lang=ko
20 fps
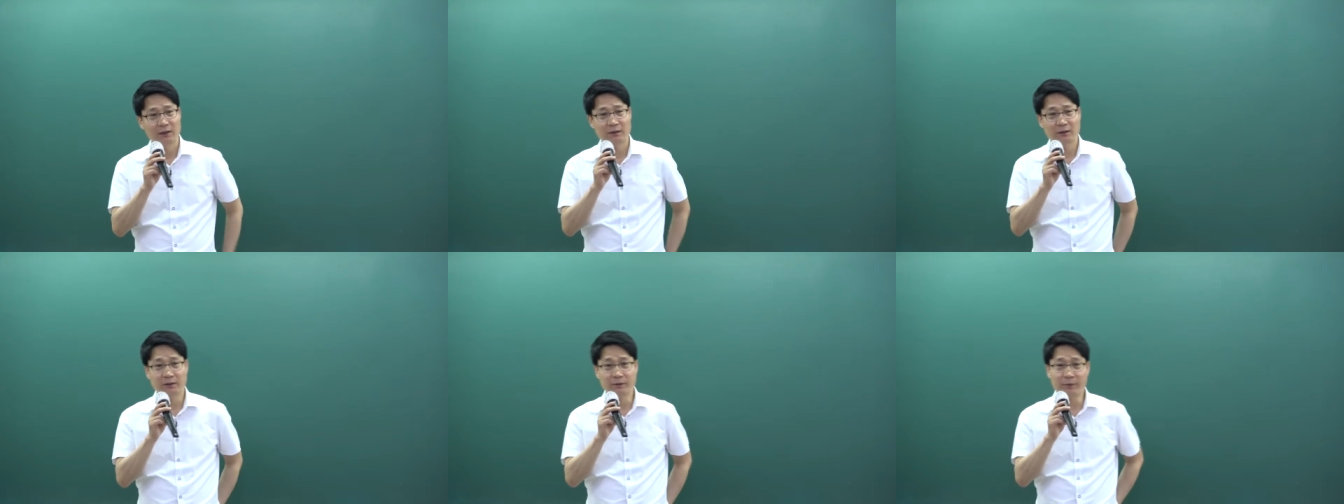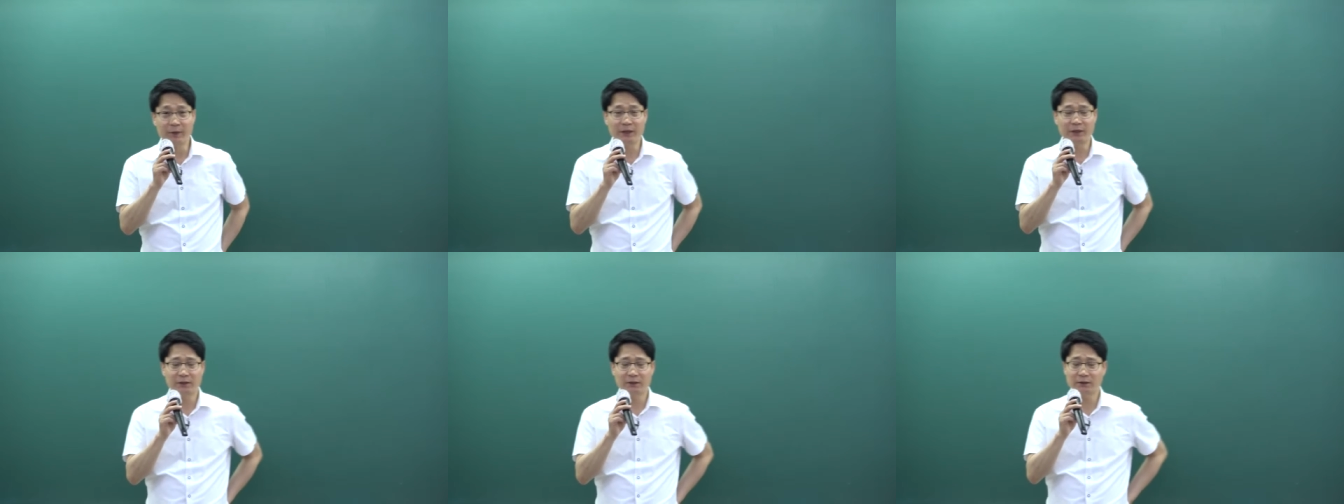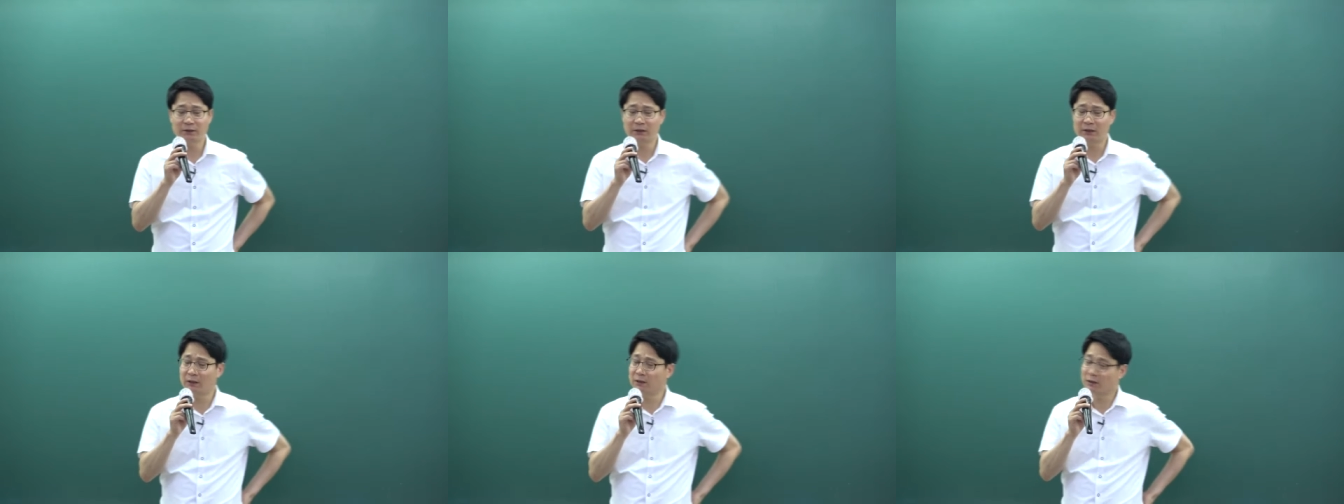
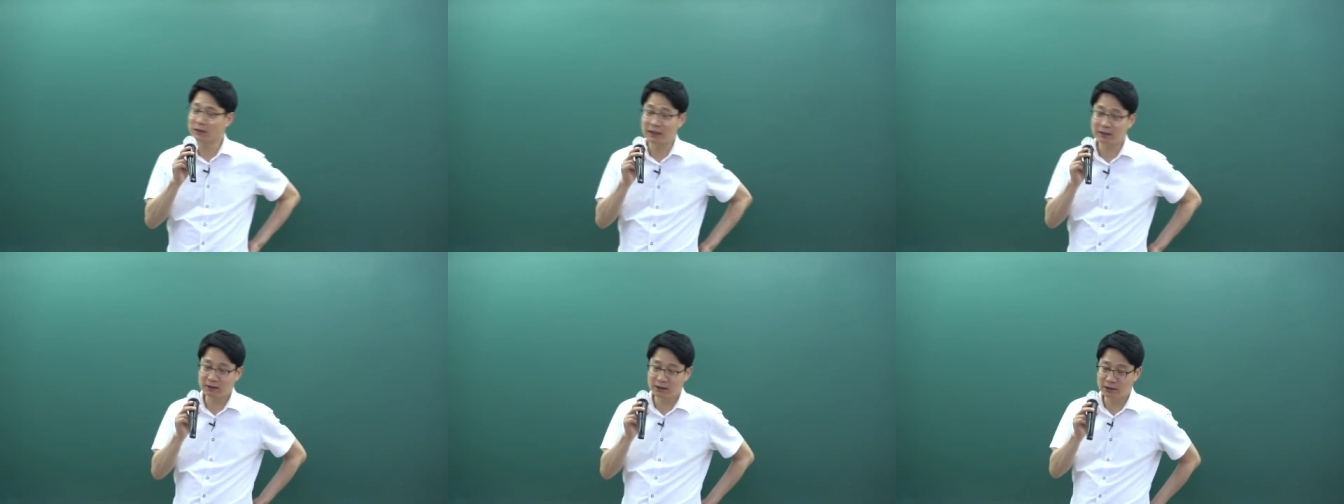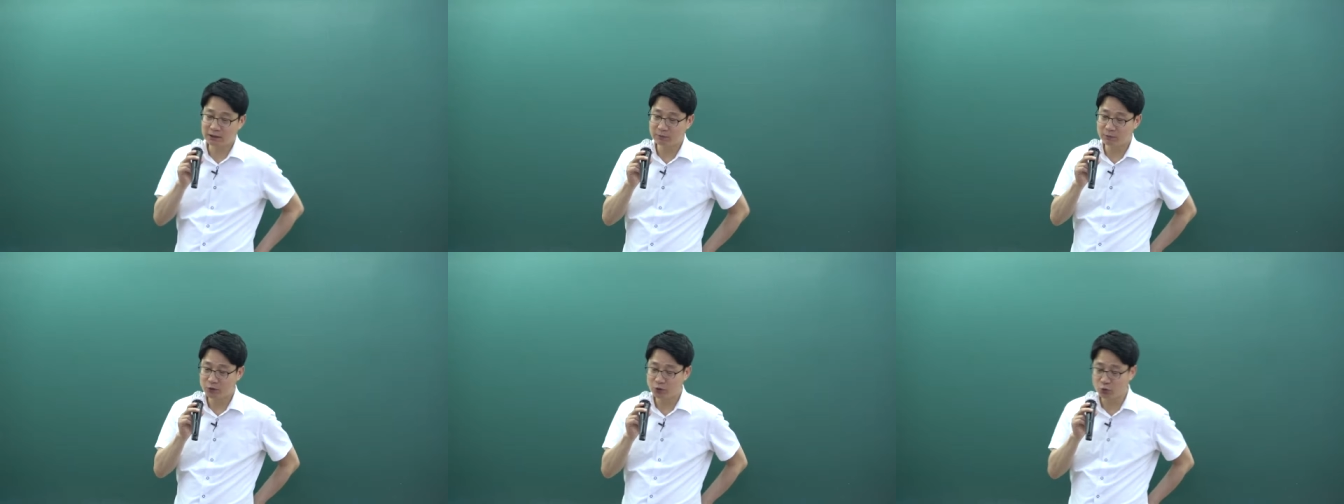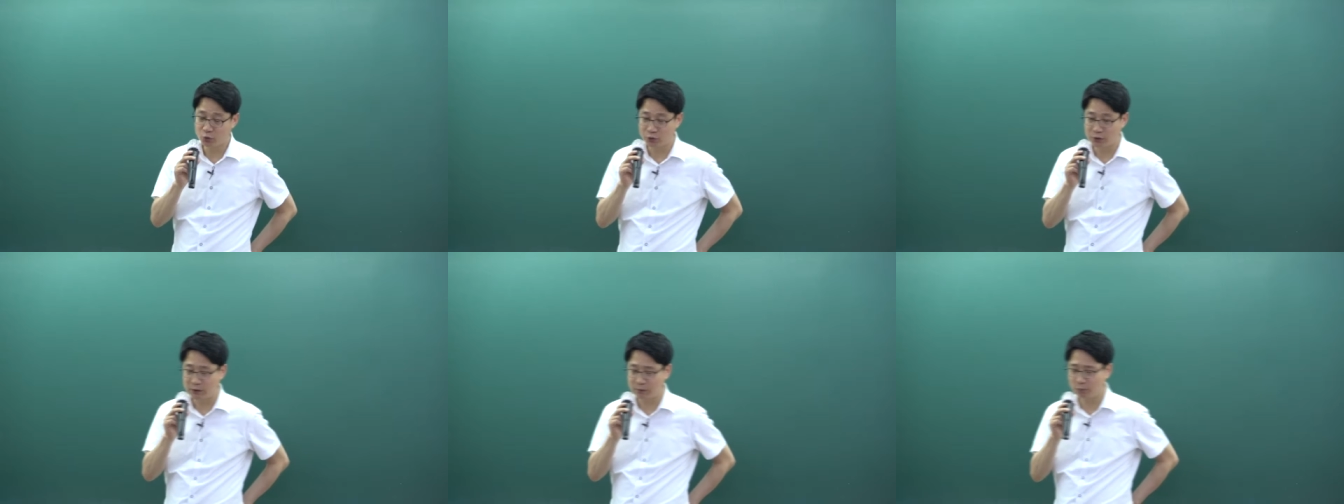금에는 아, 가산금은
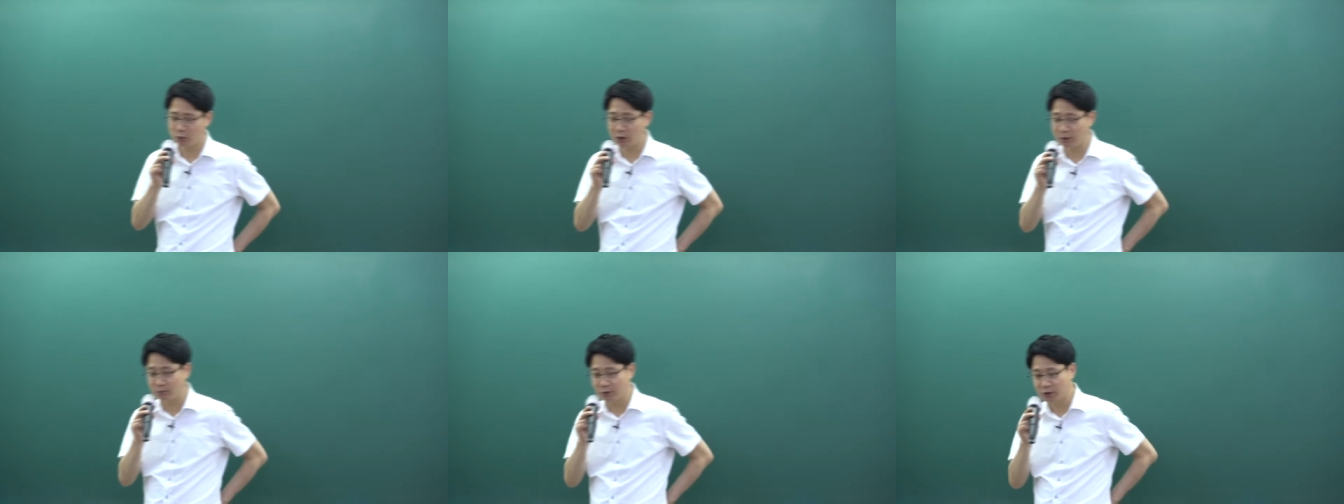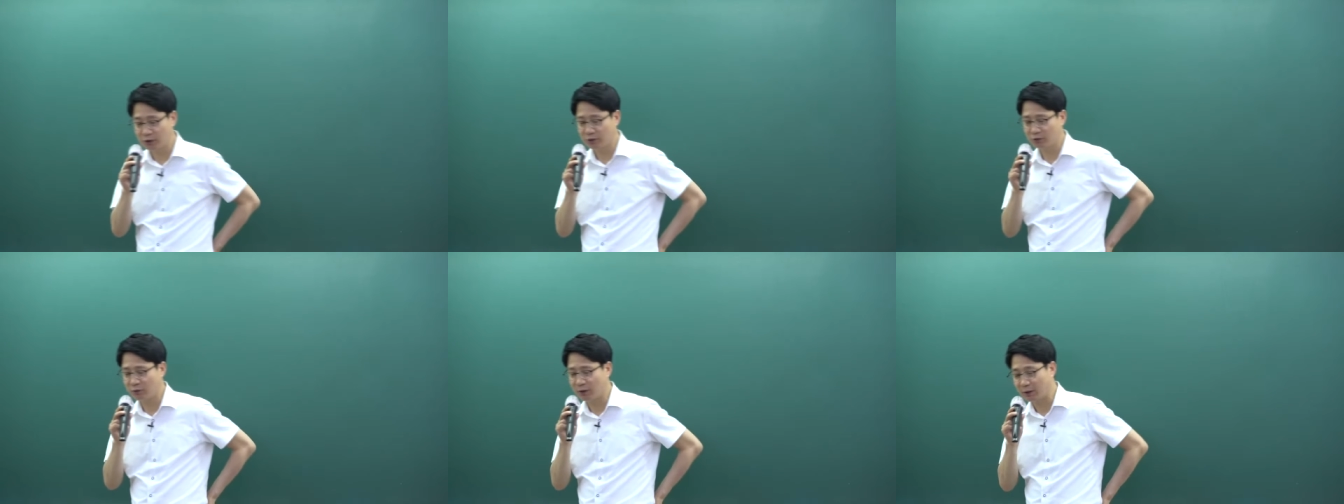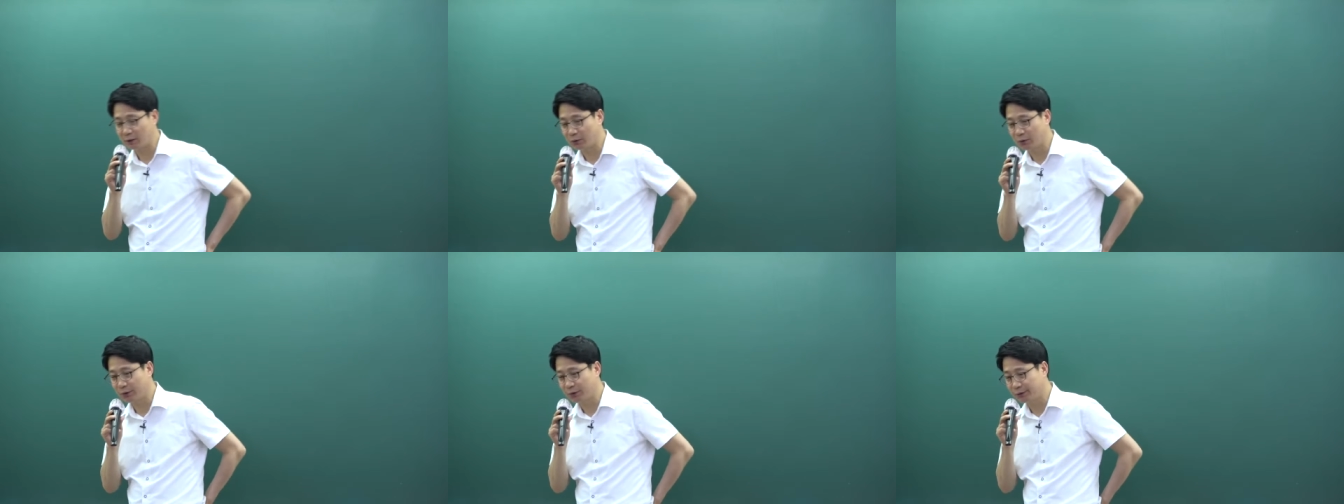조세에 포함시키도 지
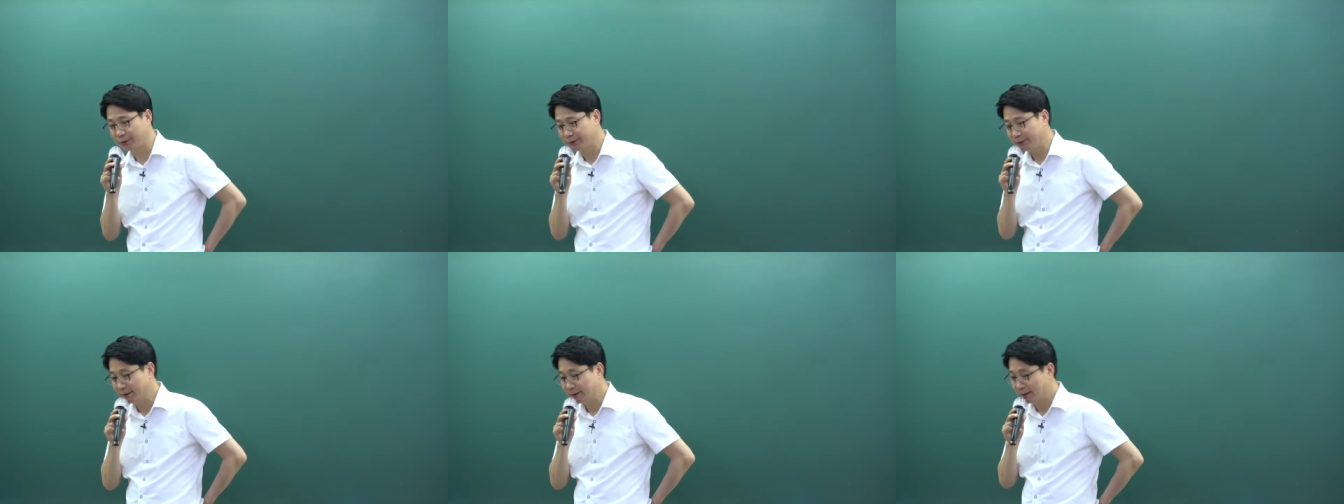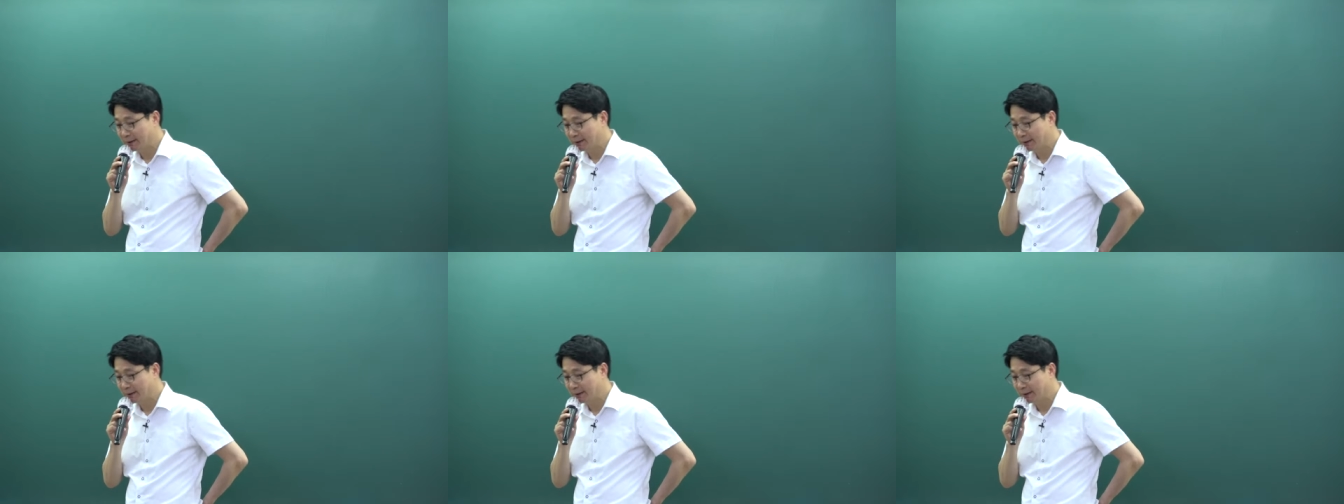않고요.